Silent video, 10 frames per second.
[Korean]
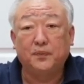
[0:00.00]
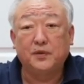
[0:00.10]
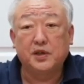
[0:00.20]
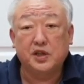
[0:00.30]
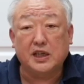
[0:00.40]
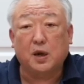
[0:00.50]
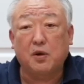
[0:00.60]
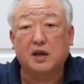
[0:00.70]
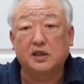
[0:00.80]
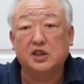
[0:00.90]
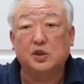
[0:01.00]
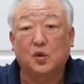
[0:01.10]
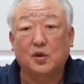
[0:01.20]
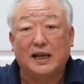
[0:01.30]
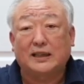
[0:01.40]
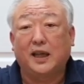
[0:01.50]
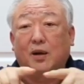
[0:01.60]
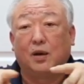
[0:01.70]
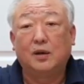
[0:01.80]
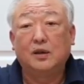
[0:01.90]
시작과 끝이죠.
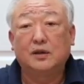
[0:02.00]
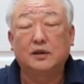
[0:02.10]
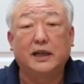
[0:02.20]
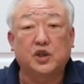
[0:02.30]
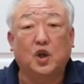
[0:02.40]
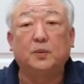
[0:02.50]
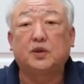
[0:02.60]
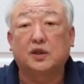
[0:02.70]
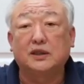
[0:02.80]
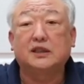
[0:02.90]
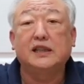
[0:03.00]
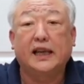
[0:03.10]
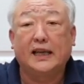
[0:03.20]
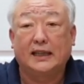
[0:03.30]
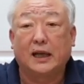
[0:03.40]
같아요. 그러니까 처음부터 끝을 얘기한다